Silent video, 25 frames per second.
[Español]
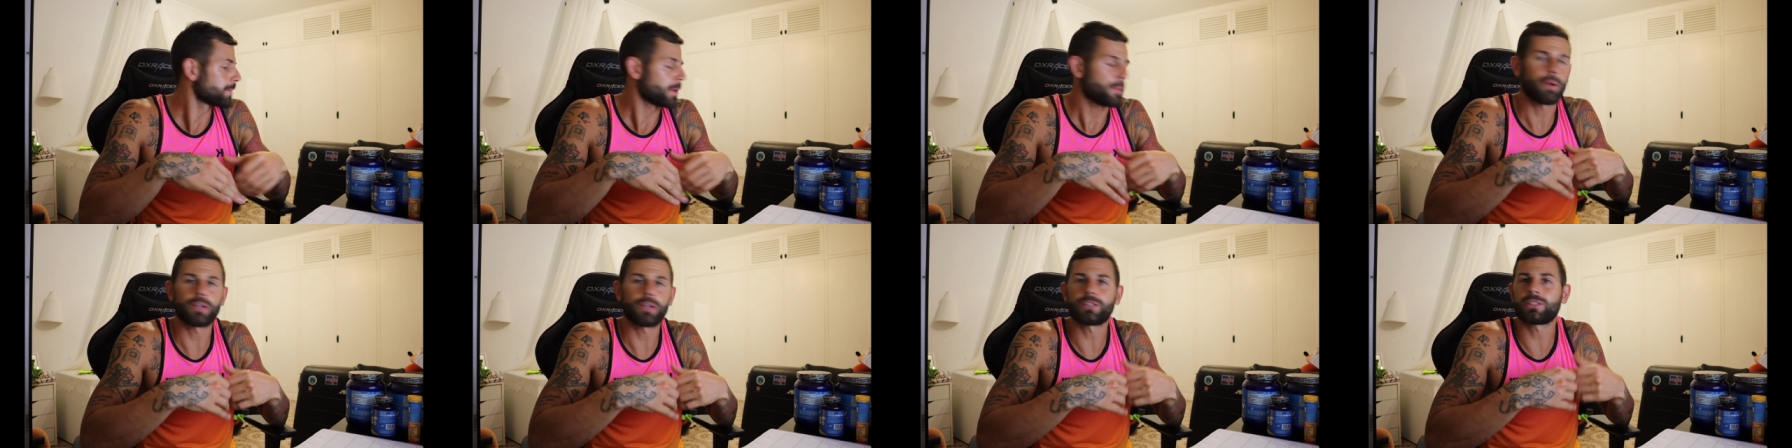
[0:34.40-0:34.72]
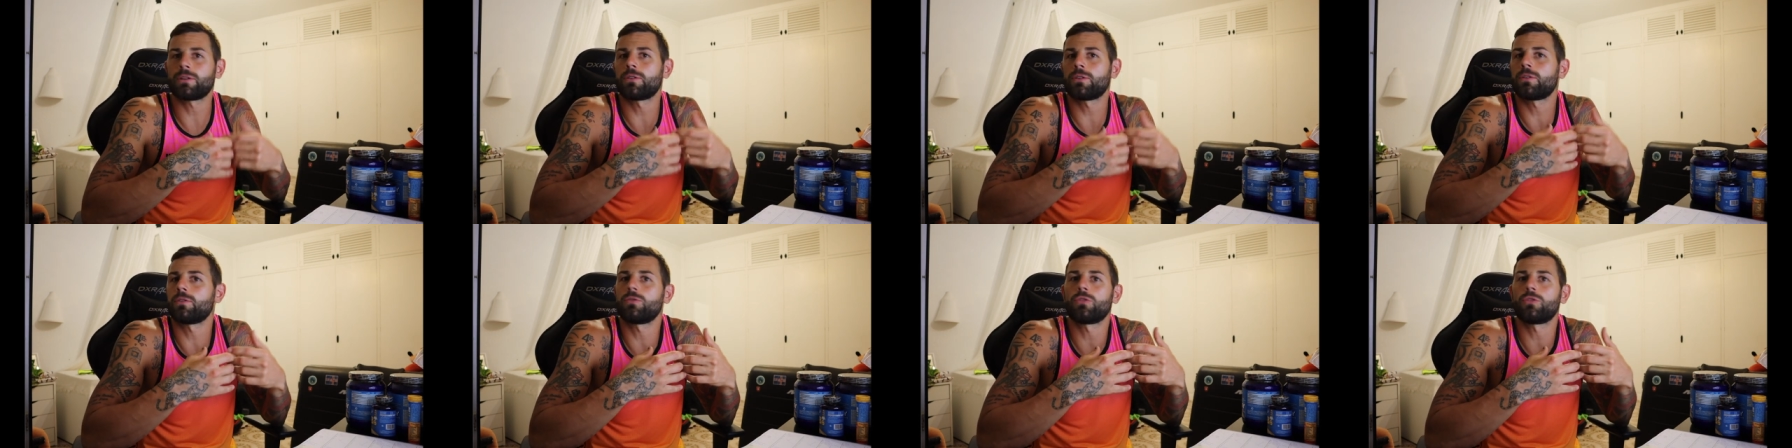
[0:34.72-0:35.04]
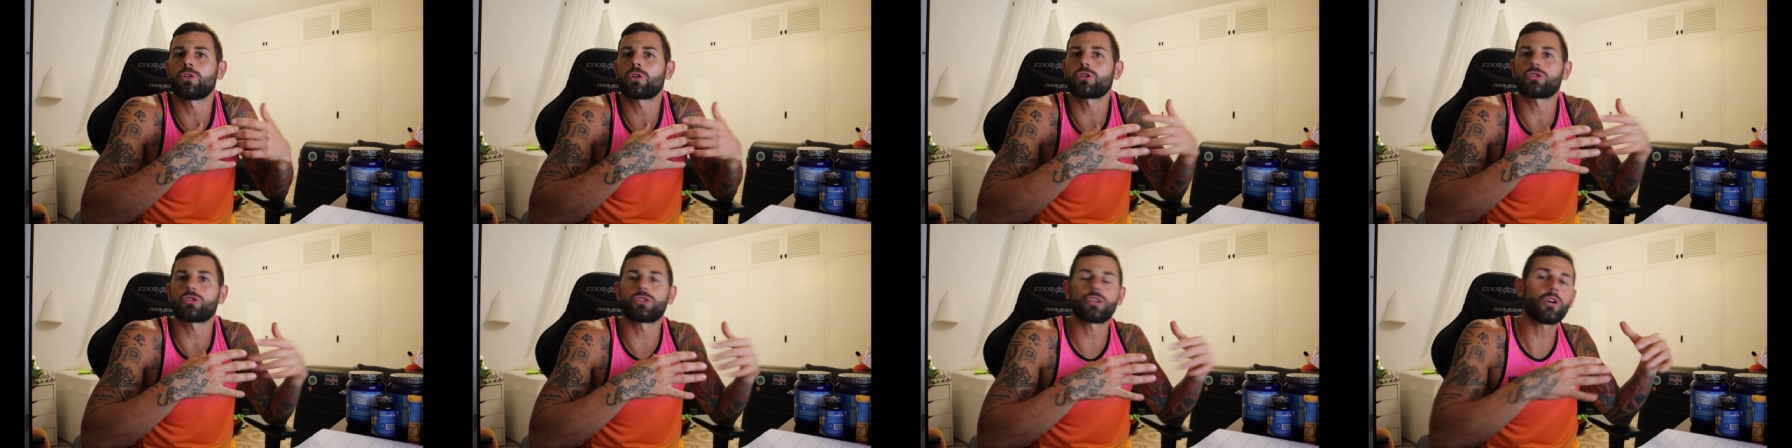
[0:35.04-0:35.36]
esto,
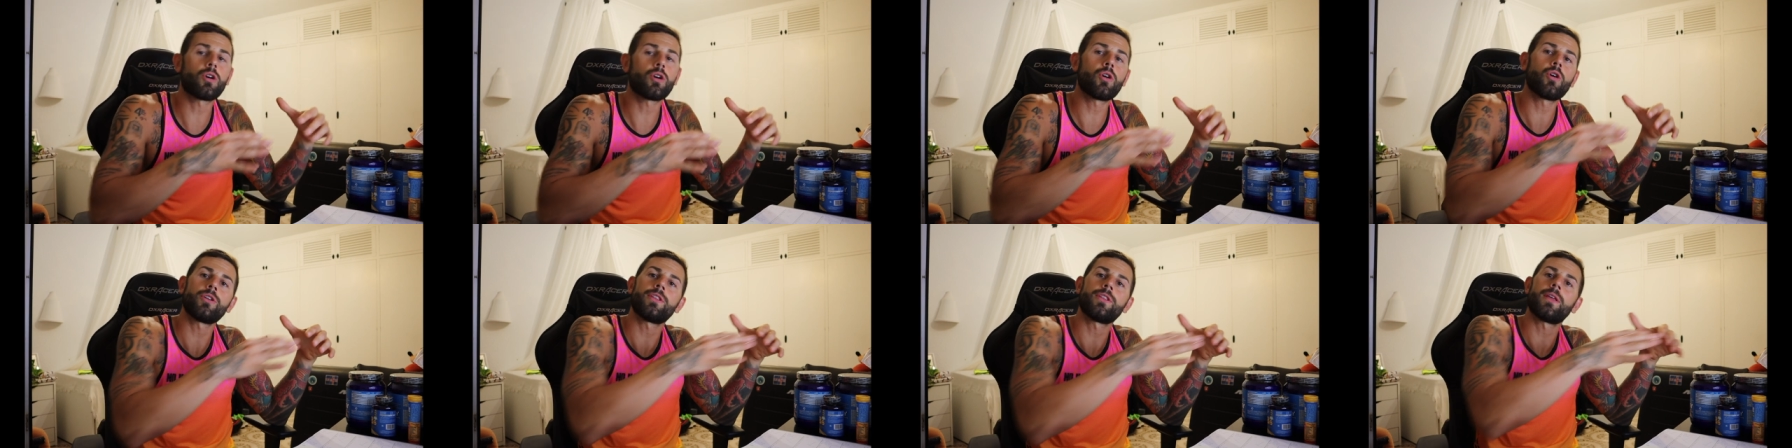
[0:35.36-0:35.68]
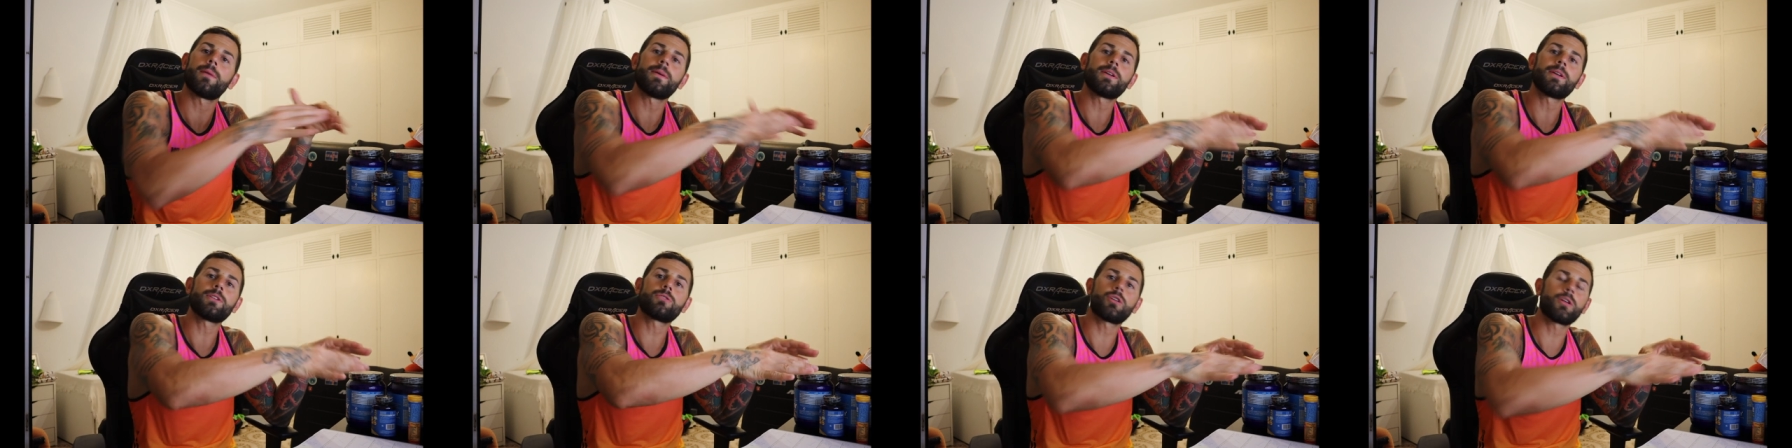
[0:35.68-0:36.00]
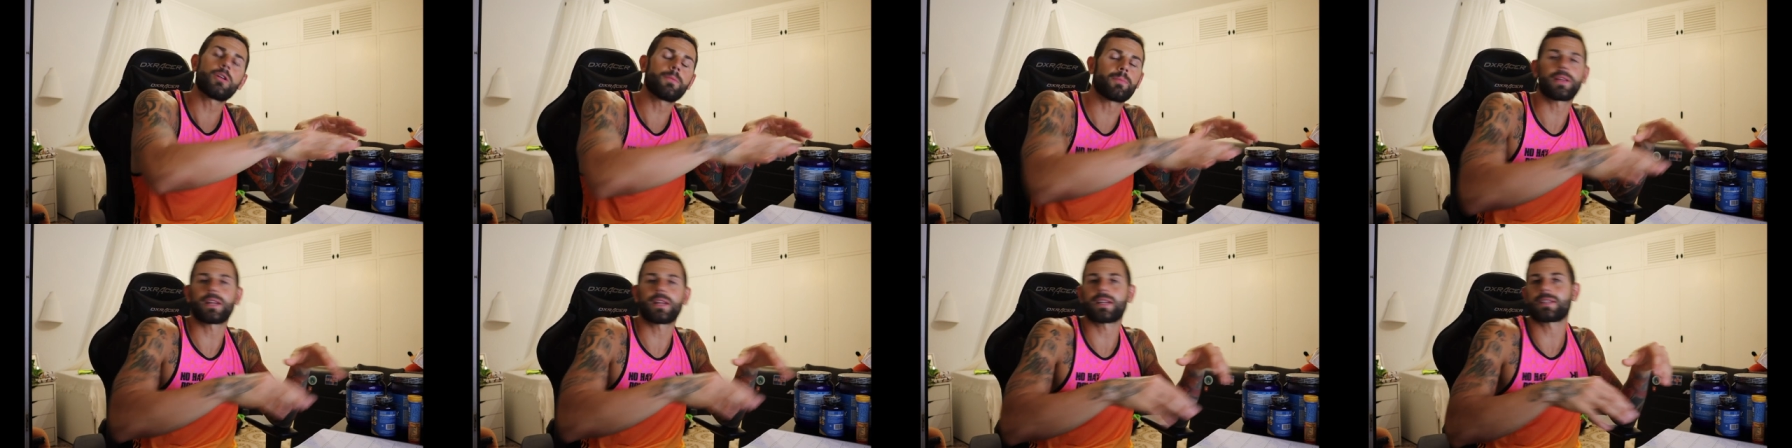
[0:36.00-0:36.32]
lo que os digo hoy de
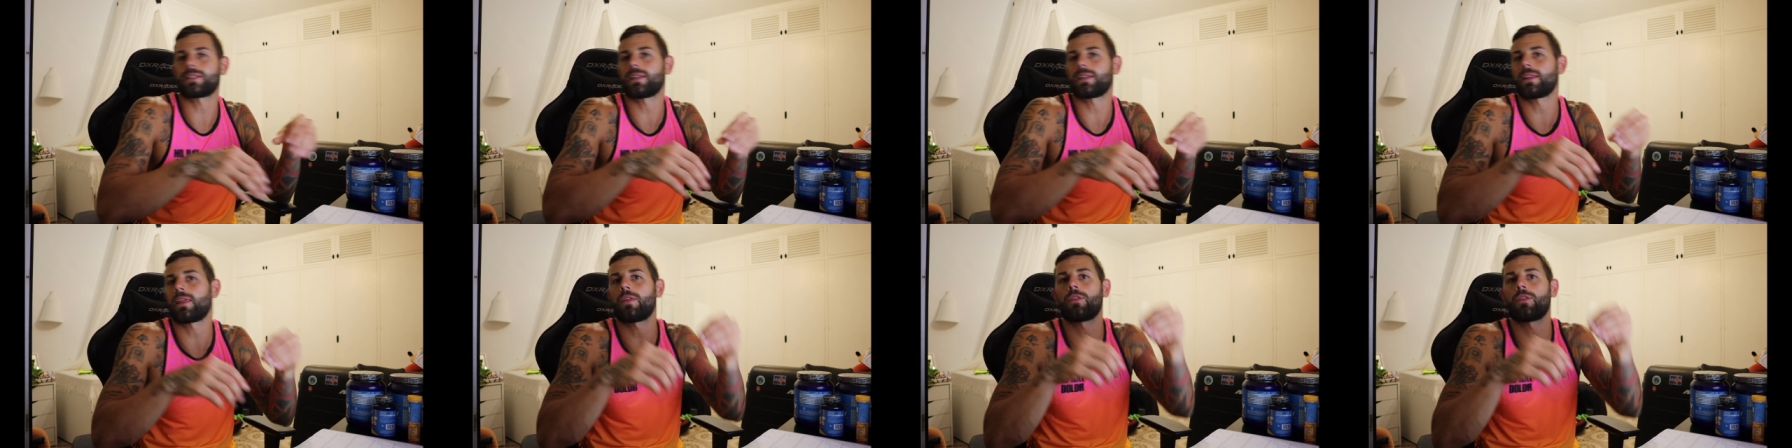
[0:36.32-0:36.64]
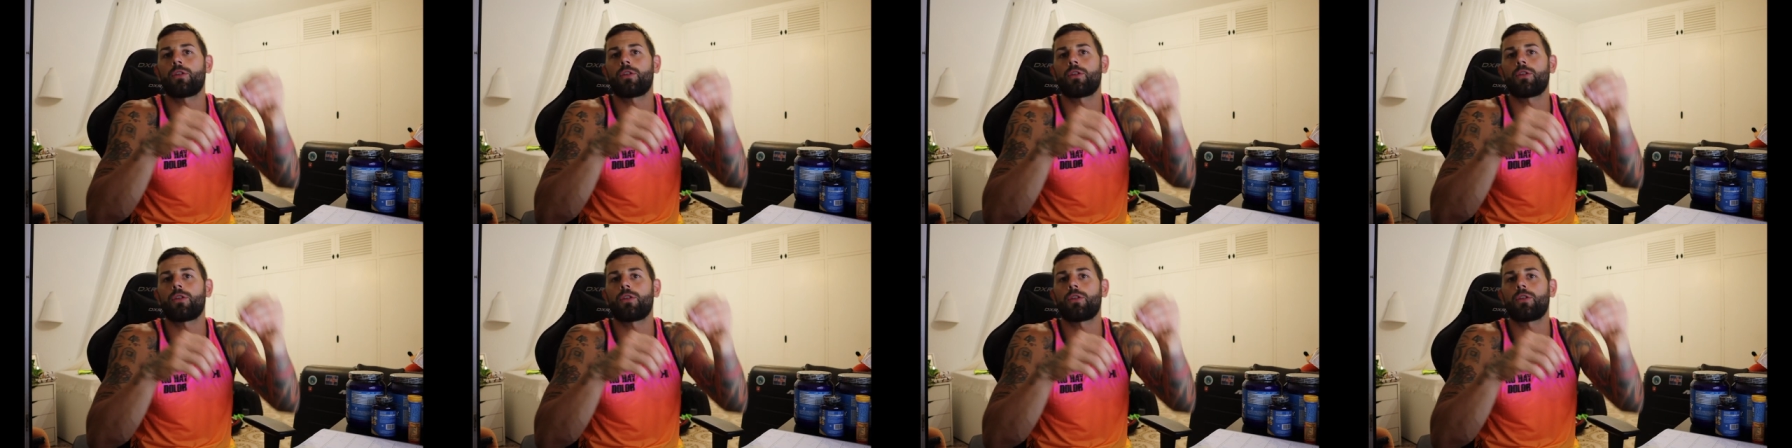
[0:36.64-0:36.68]
Victory podría ser de